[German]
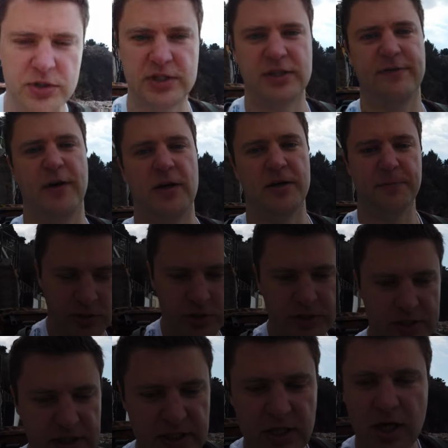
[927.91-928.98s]
Und zwar
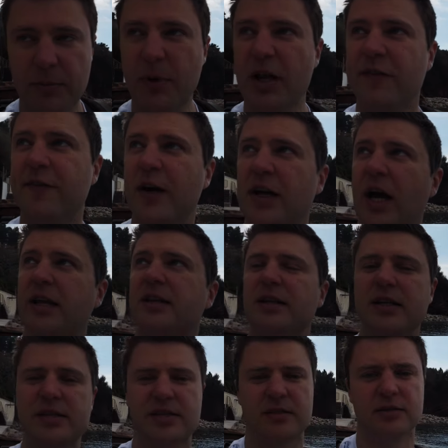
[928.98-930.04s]
solltet ihr am Anfang eine
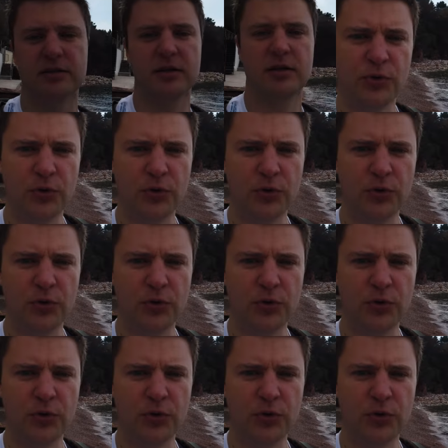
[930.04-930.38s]
Liste